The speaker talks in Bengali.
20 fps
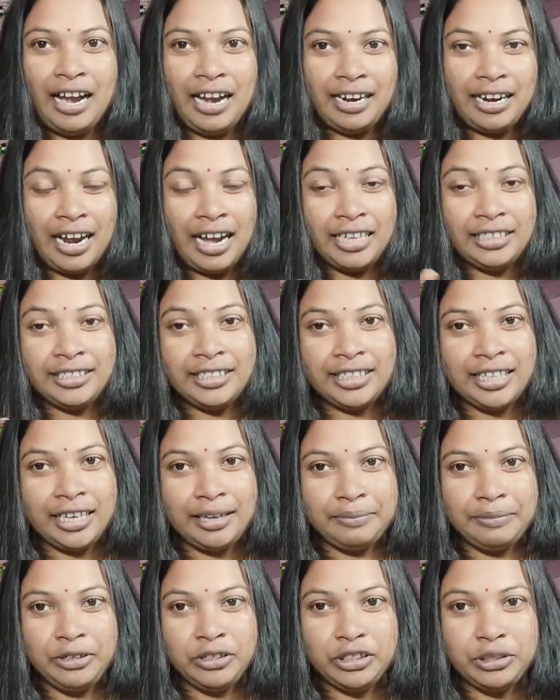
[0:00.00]
আর
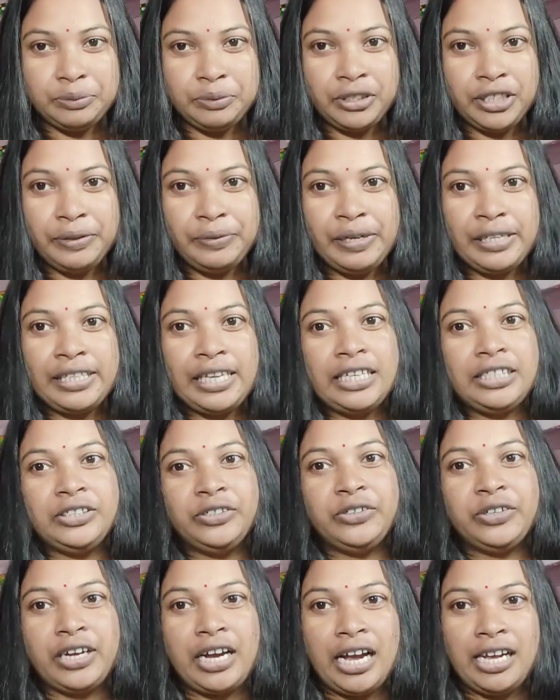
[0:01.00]
আজকে বৃহস্পতিবার তার
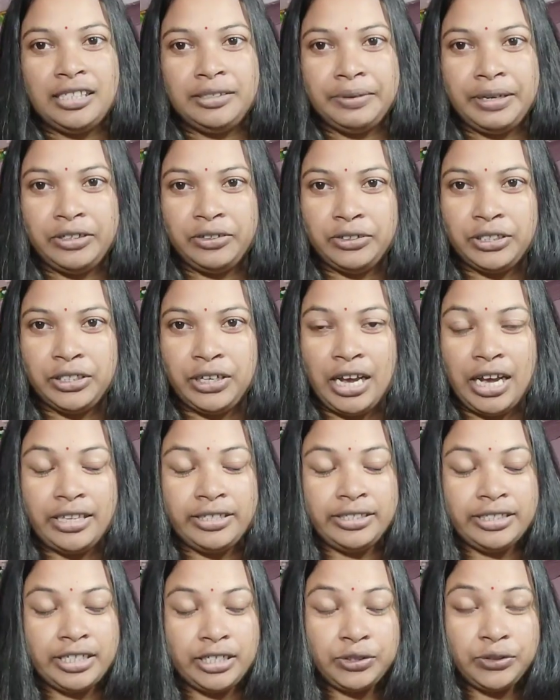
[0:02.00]
জন্য কাজ বাজু ছিল
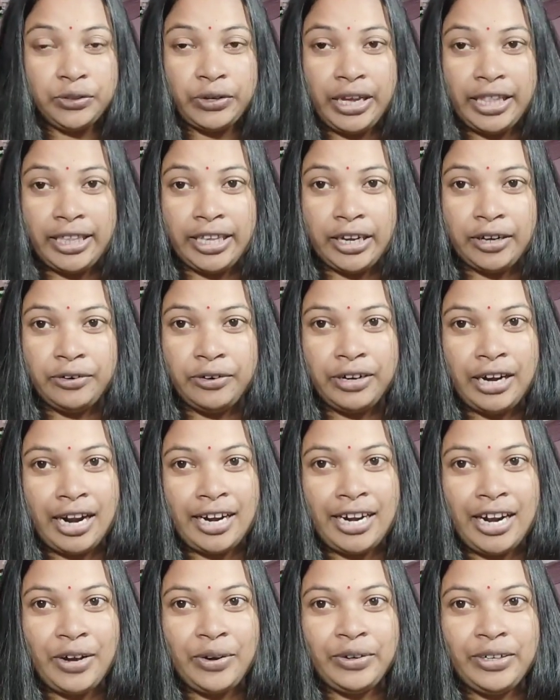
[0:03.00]
আজকে সকাল থেকে
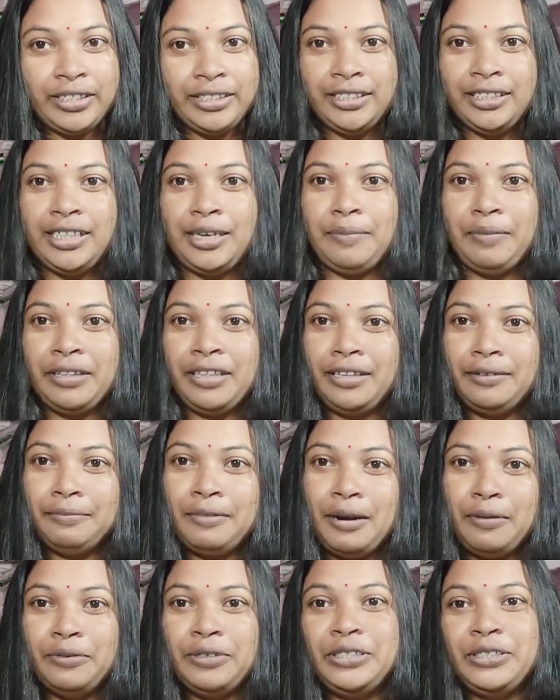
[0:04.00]
রান্না করেছি আমাদের
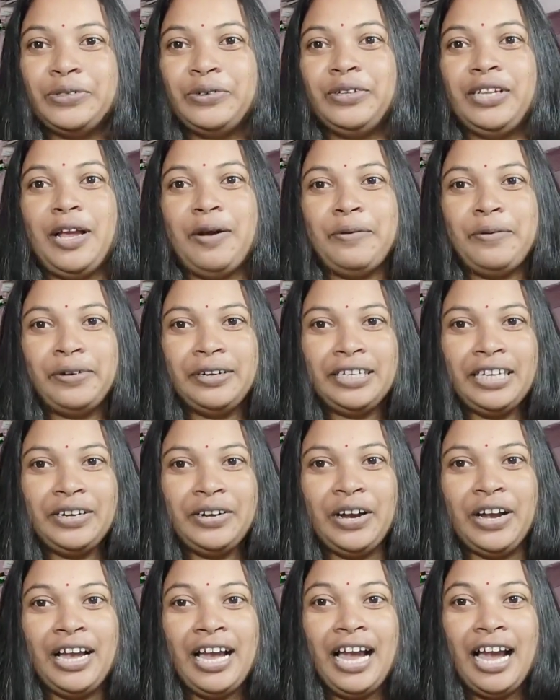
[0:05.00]
বাবু স্কুল যাবে বলে
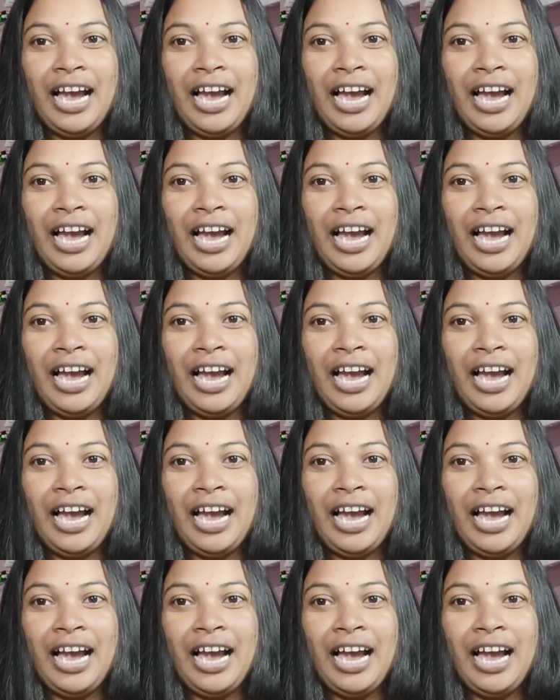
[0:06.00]
জানো